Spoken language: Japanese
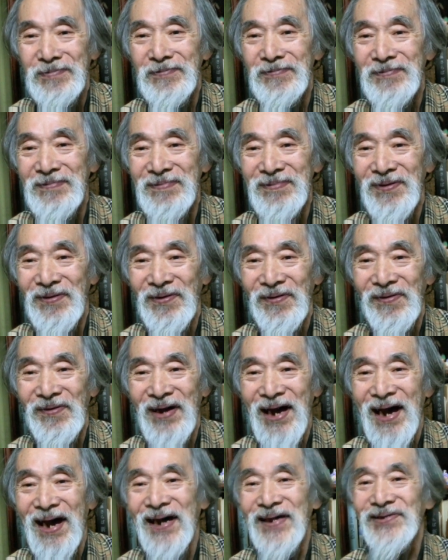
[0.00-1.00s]
分の方
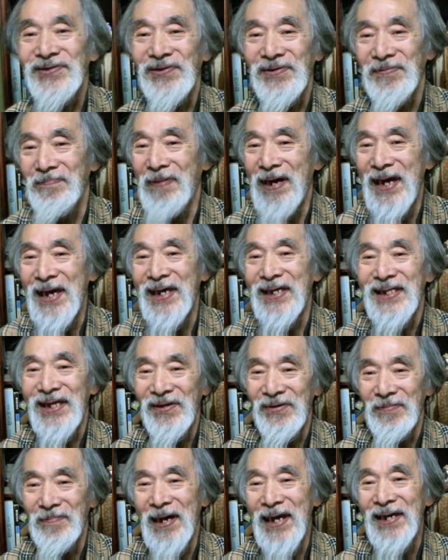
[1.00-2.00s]
がその前へ出
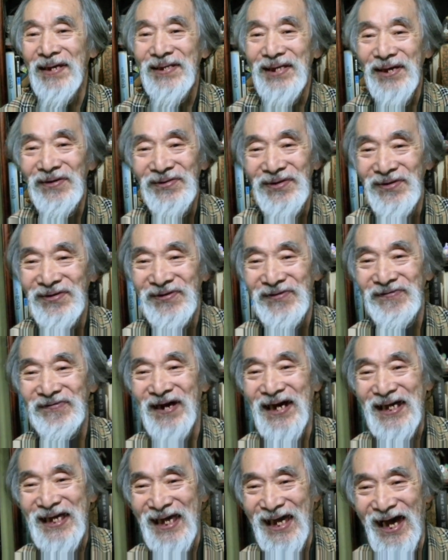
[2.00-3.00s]
よう前へ出ようとする
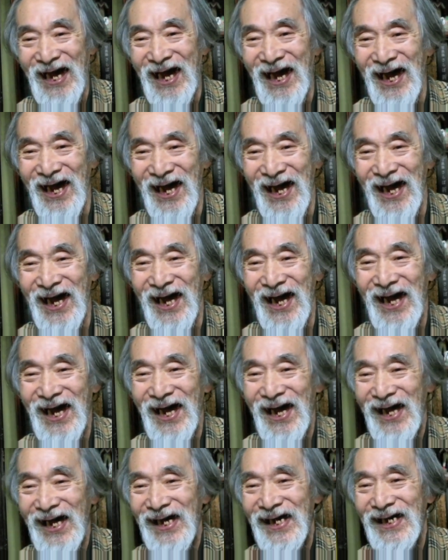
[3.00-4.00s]
わけや、
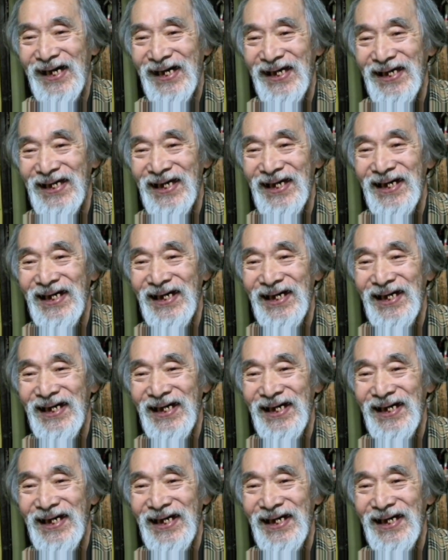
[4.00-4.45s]
そ